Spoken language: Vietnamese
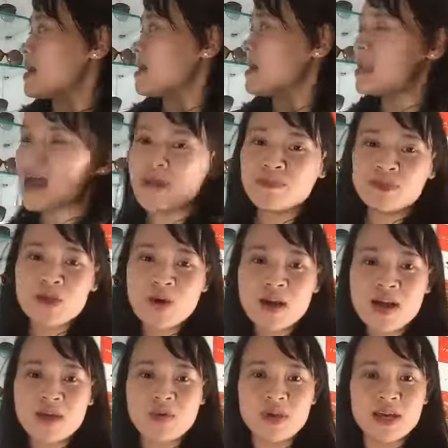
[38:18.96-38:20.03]
uh, làm cho
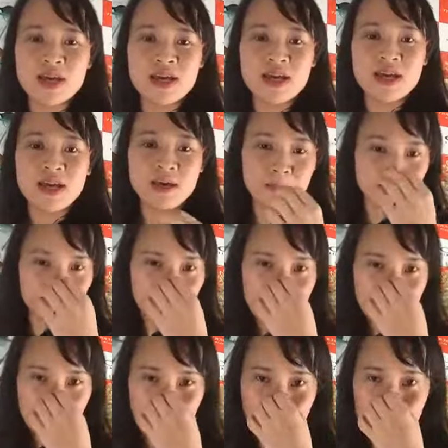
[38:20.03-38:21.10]
các quý uh,
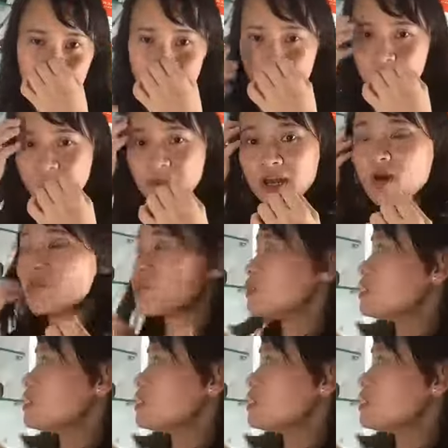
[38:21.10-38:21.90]
các các các quý ông có